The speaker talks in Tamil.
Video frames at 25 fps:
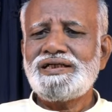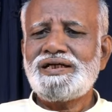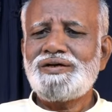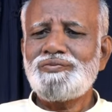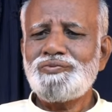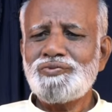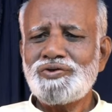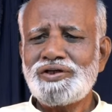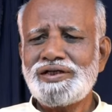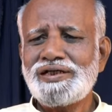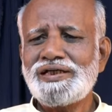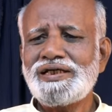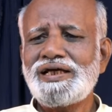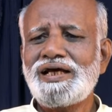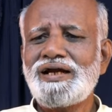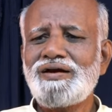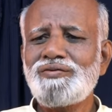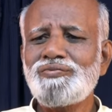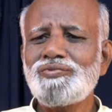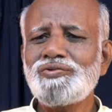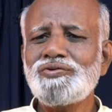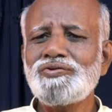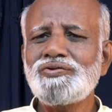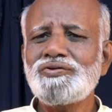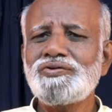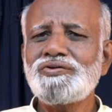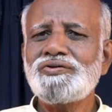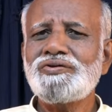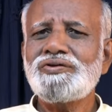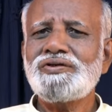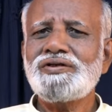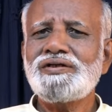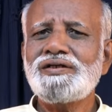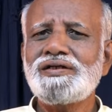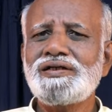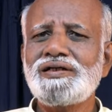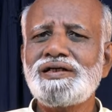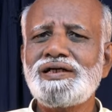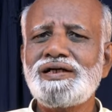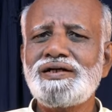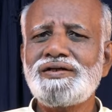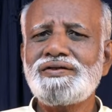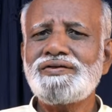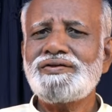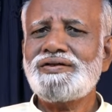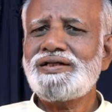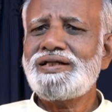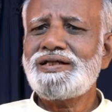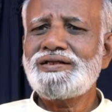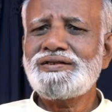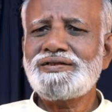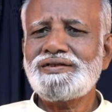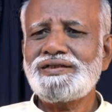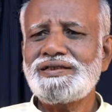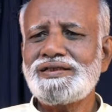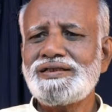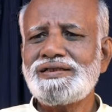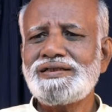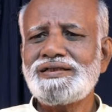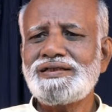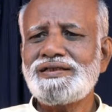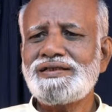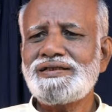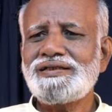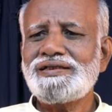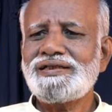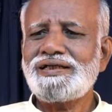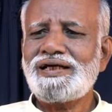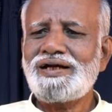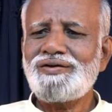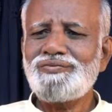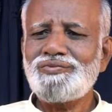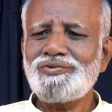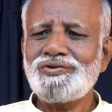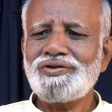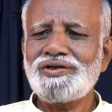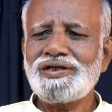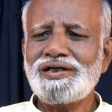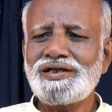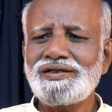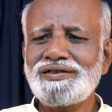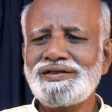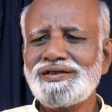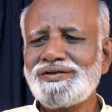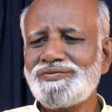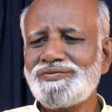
நம்முடைய இயல்புங்கிறது தான் அது அது இயல்புங்கிறது